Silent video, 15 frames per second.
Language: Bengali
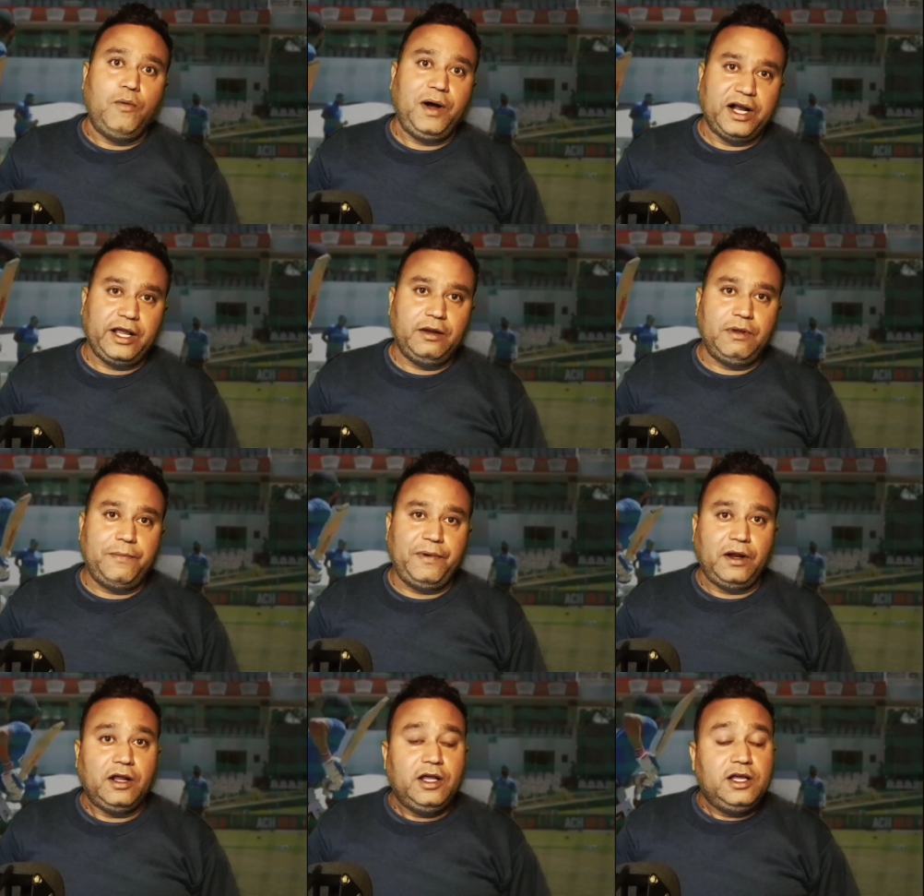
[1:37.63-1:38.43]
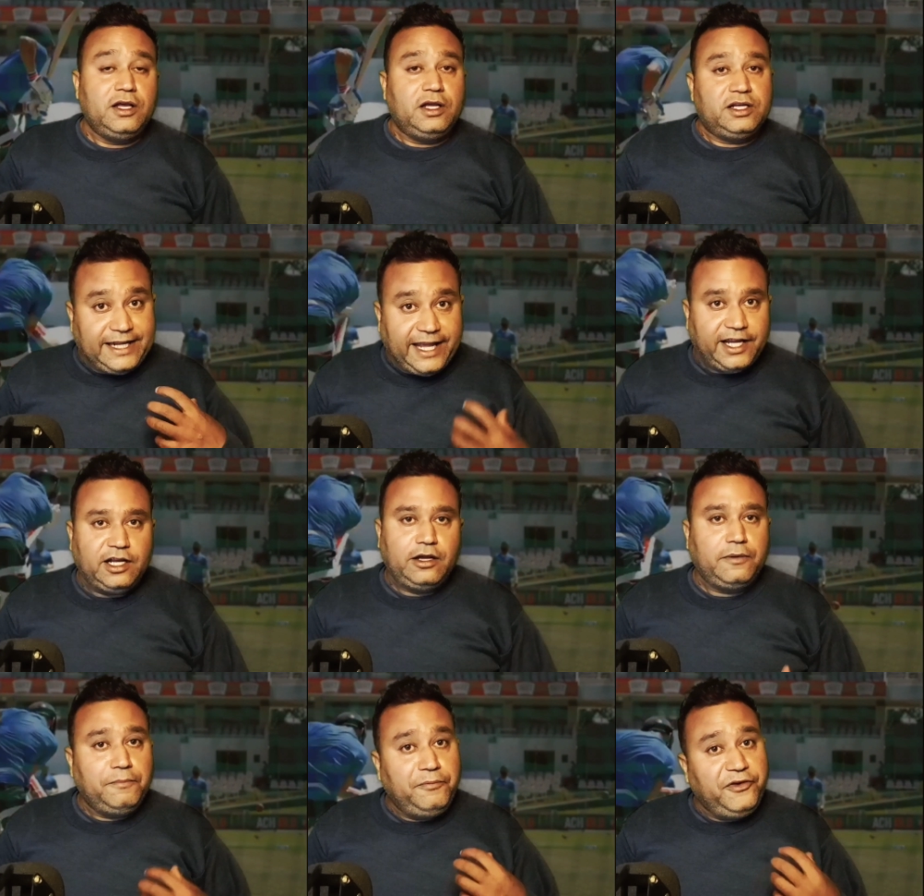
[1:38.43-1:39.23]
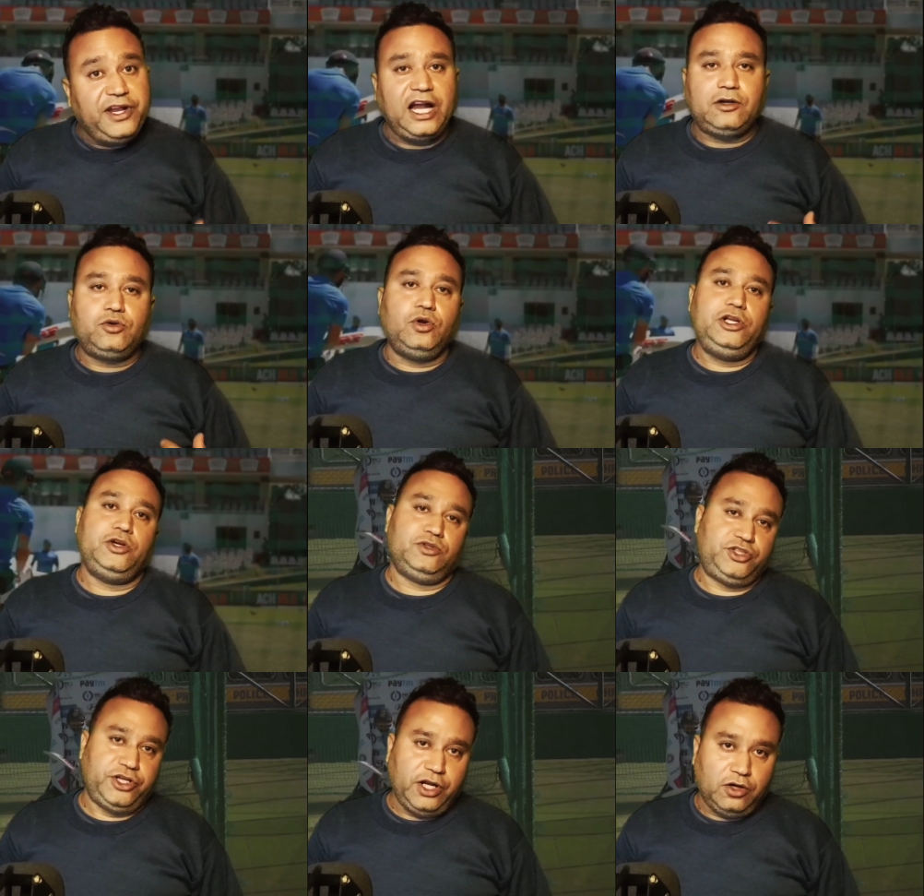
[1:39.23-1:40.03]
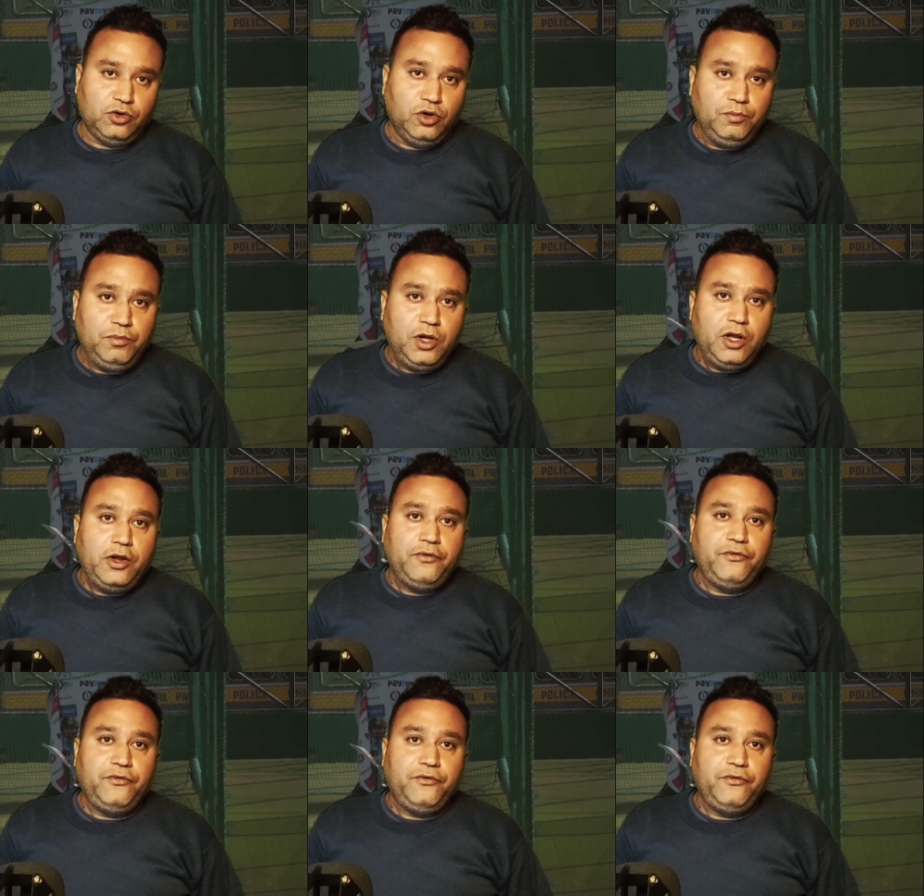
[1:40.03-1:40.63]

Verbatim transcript: অবাকের ব্যাপার ঠিক বিরাট কোহলিও সেরকম